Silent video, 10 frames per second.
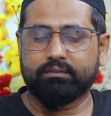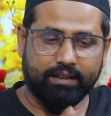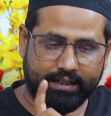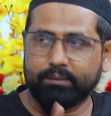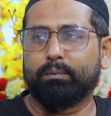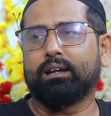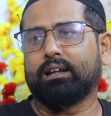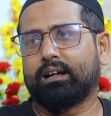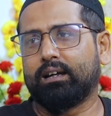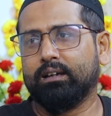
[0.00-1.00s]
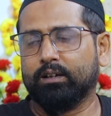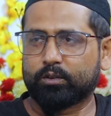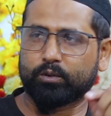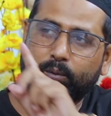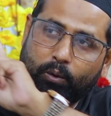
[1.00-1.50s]
যা ডিমাক লাগায়
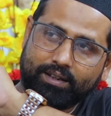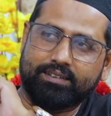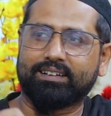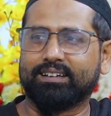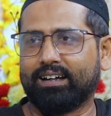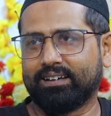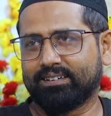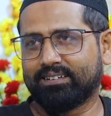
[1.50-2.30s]
সব ওখান থেকে আয়